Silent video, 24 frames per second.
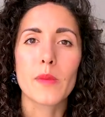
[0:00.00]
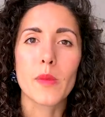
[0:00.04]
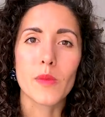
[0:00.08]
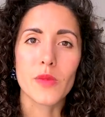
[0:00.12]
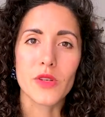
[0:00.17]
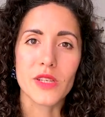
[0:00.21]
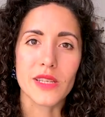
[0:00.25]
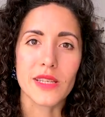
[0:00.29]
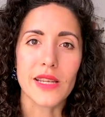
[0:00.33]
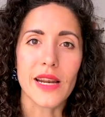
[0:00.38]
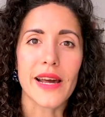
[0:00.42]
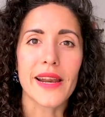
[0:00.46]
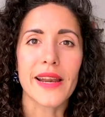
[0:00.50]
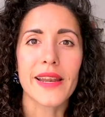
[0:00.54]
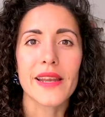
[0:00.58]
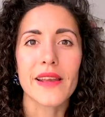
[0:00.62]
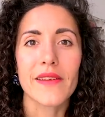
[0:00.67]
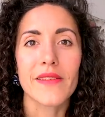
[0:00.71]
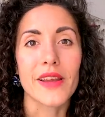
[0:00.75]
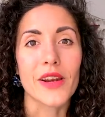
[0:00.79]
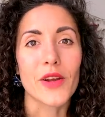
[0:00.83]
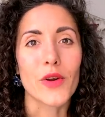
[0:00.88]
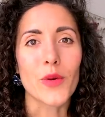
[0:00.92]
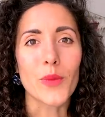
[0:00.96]
mostrare di
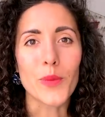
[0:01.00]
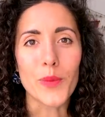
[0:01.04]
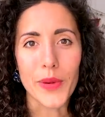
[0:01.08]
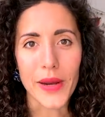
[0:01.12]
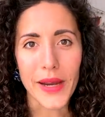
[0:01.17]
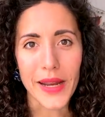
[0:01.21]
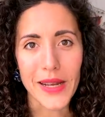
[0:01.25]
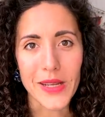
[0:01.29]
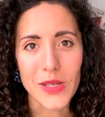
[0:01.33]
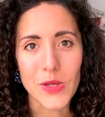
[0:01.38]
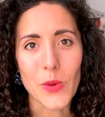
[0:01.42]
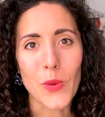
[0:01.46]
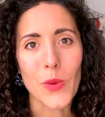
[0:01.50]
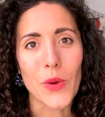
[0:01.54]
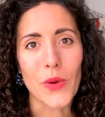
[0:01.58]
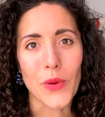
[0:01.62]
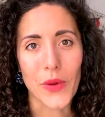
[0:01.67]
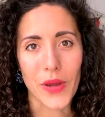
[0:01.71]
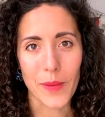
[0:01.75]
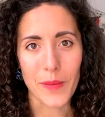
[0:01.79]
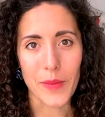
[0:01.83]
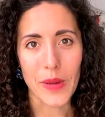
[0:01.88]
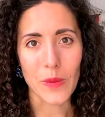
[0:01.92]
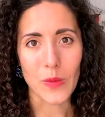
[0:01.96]
aver compreso
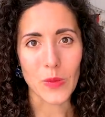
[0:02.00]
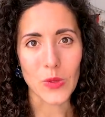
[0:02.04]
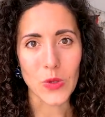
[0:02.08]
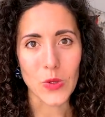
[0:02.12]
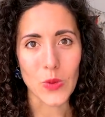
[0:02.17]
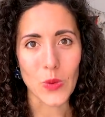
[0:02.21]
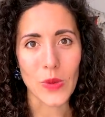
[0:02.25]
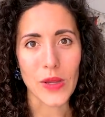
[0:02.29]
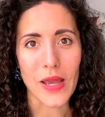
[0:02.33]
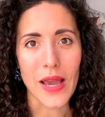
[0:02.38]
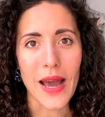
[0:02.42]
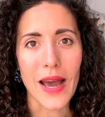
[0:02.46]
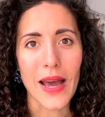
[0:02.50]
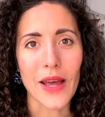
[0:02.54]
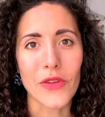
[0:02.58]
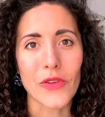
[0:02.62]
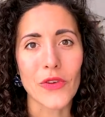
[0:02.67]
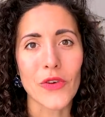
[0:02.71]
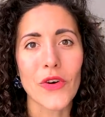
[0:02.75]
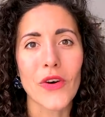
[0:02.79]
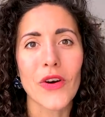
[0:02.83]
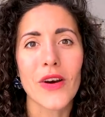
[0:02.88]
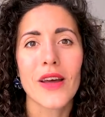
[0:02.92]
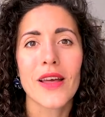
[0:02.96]
quello che abbiamo
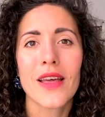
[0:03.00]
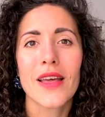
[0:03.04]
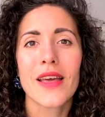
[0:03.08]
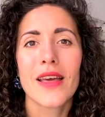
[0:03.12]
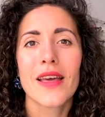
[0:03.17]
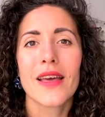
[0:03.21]
studiato,